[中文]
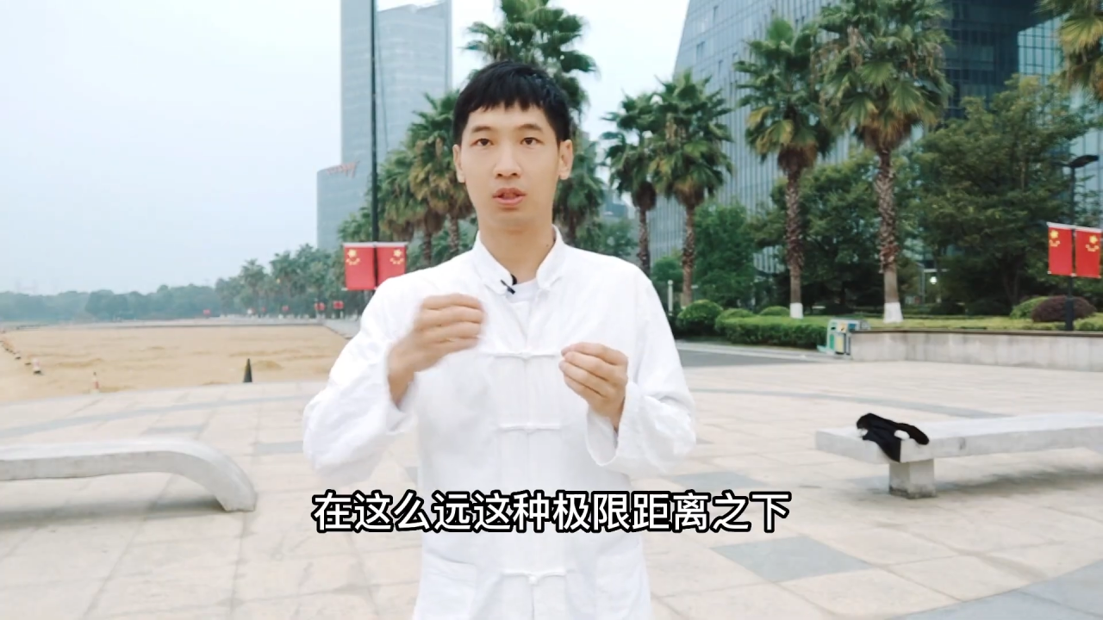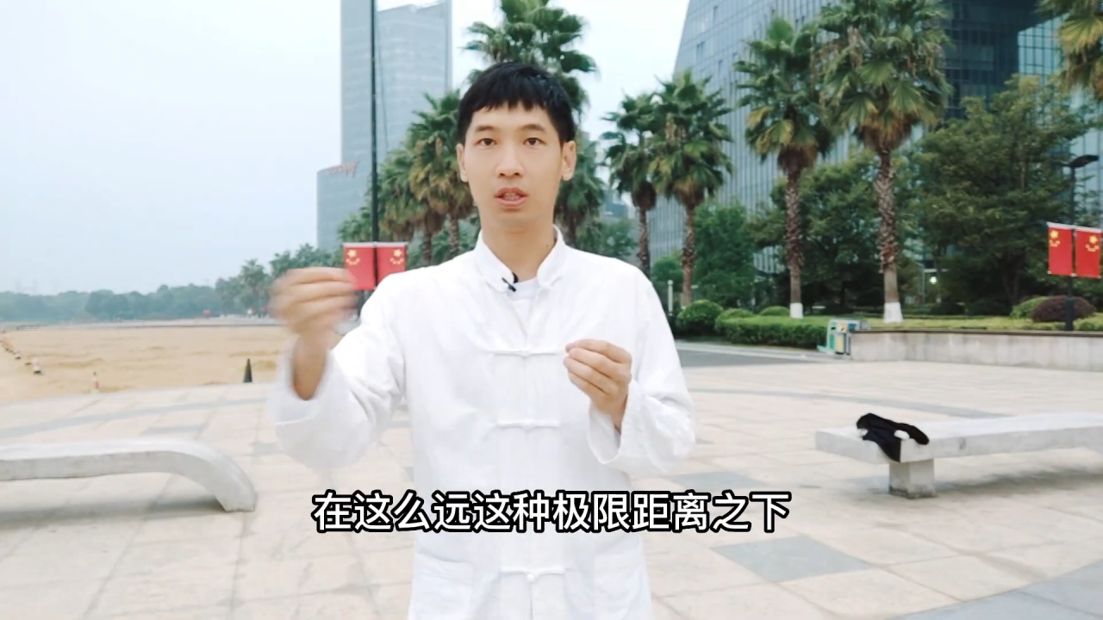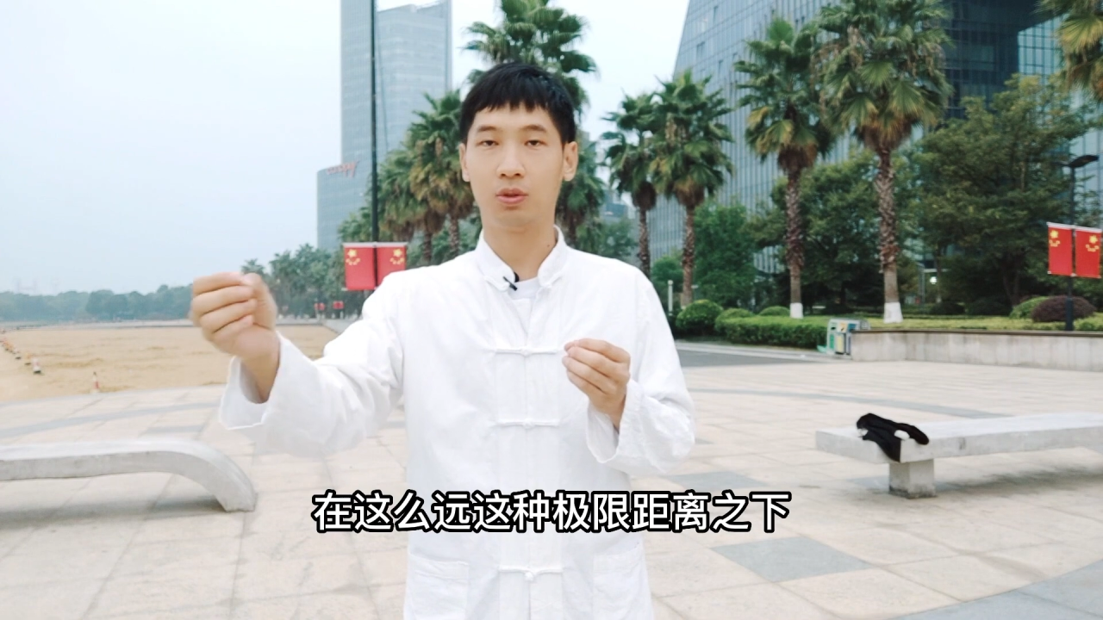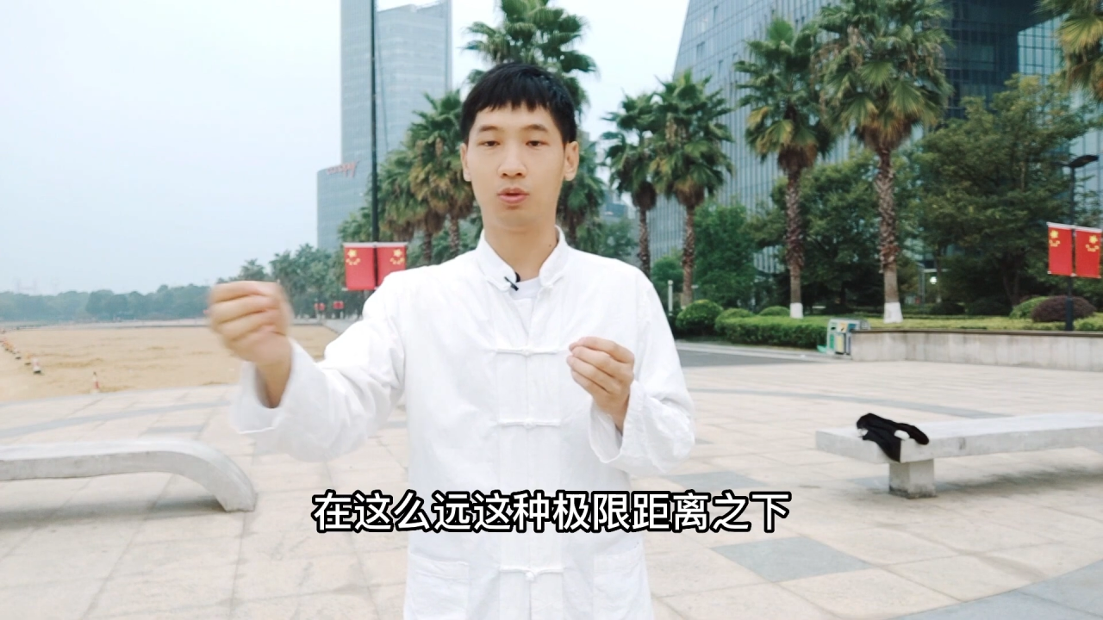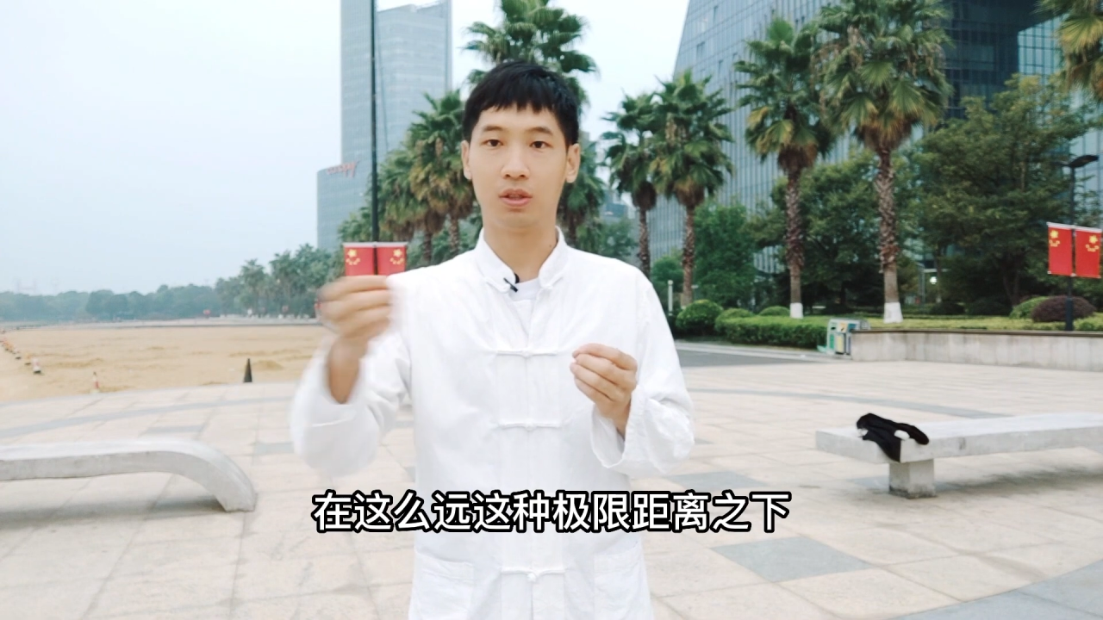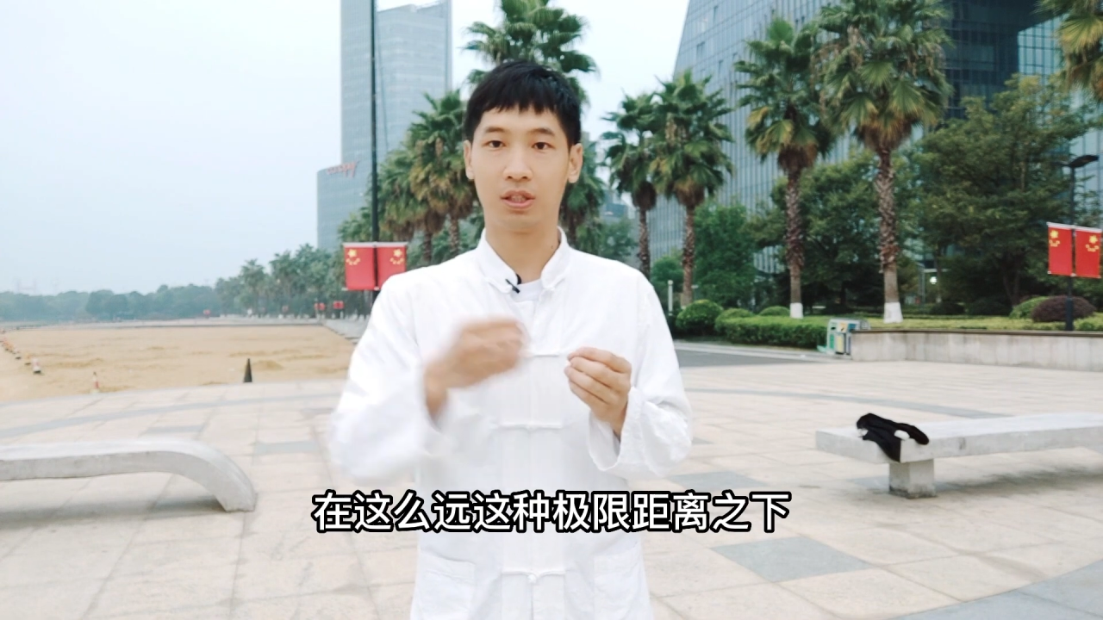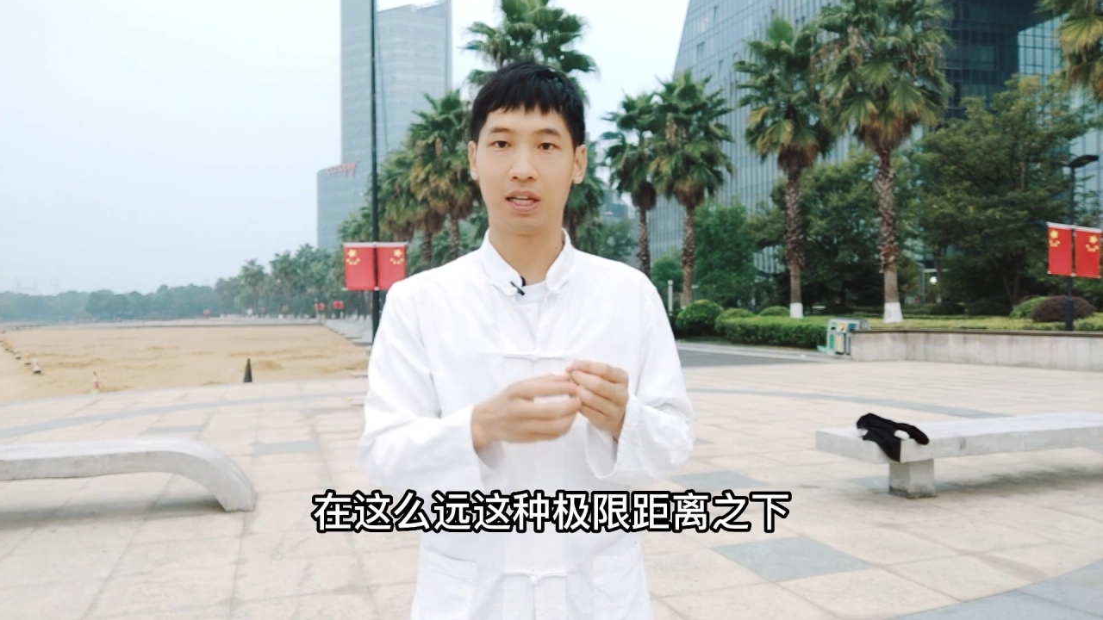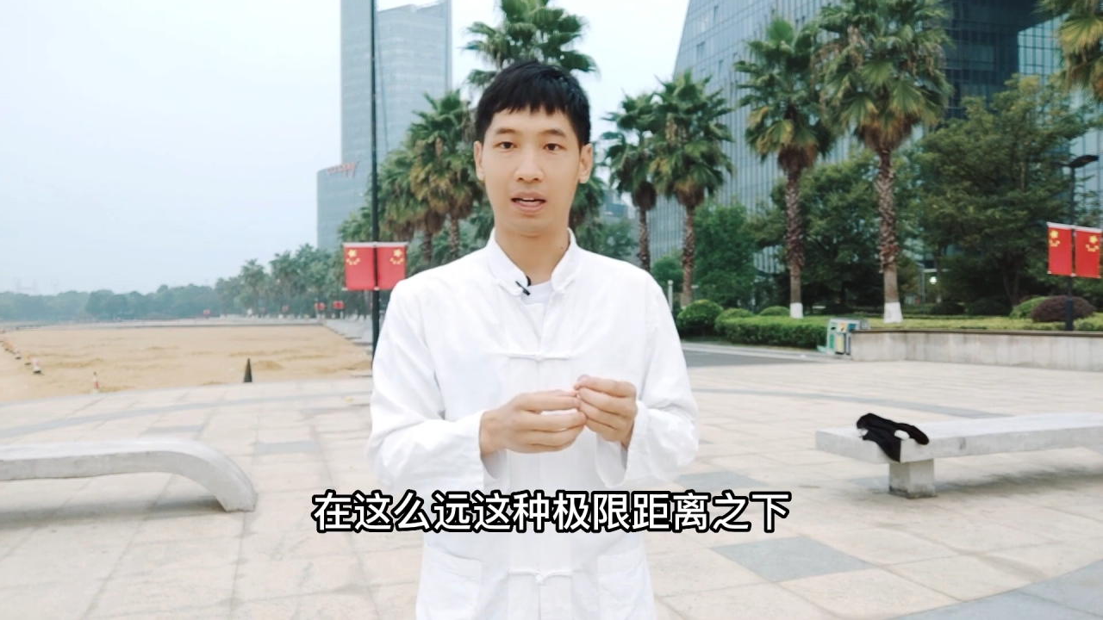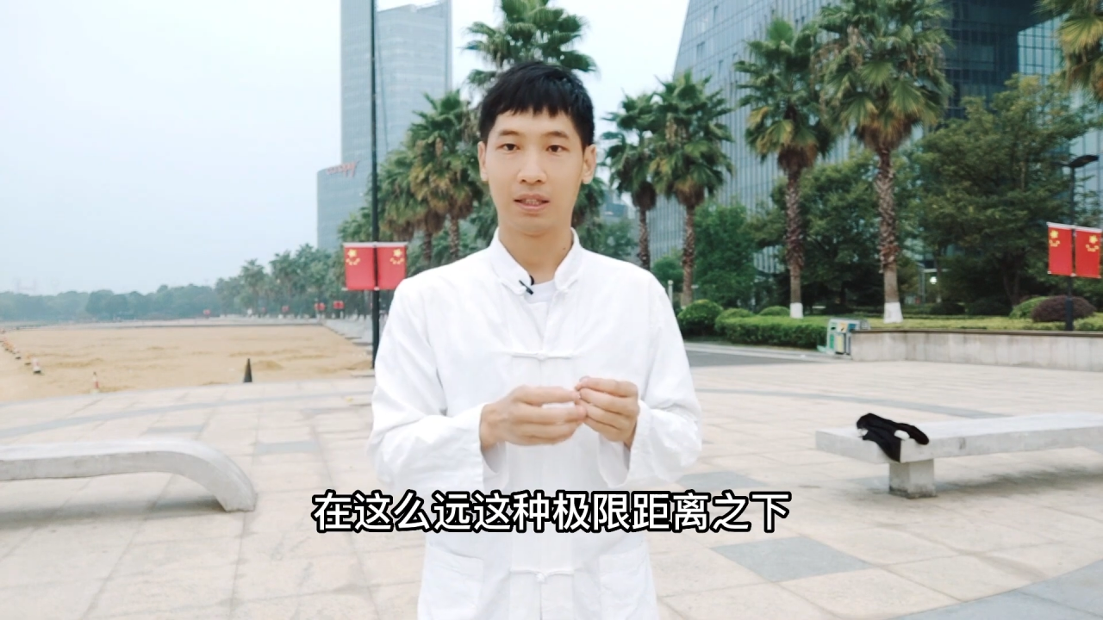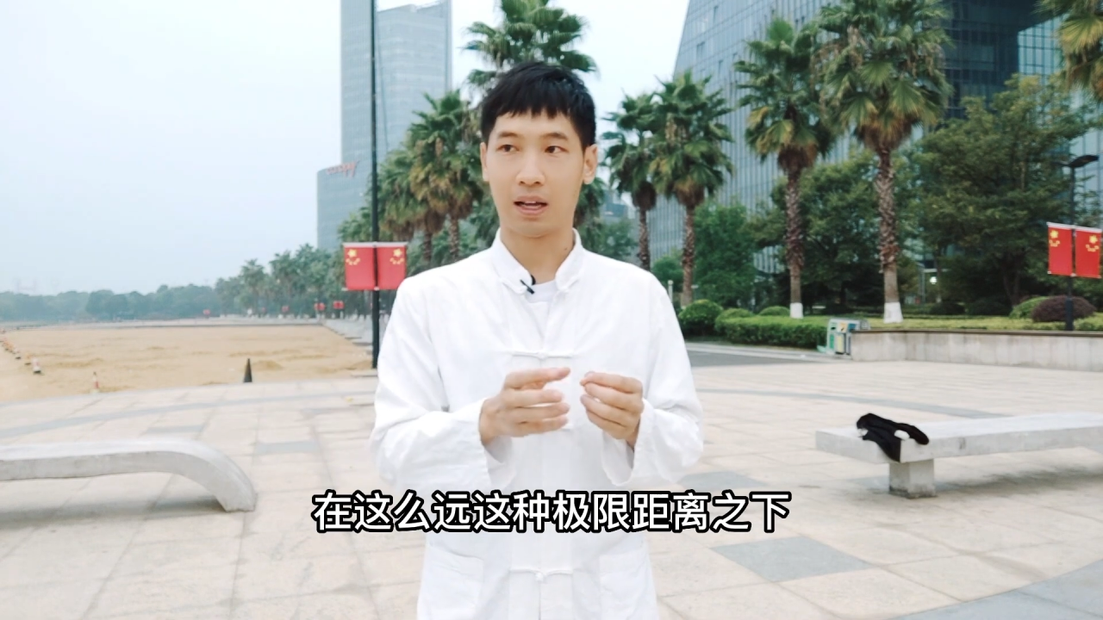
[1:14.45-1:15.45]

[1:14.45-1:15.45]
极限距离之下，